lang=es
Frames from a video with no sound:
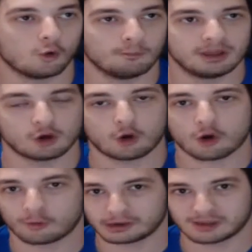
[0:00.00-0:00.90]
un
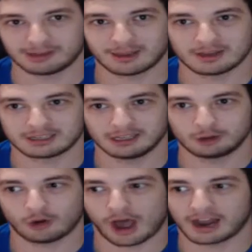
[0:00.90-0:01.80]
videojuego completamente
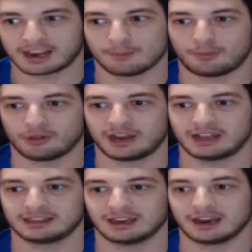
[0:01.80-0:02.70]
distinto al que
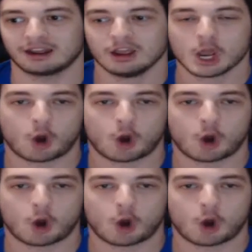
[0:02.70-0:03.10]
podría tener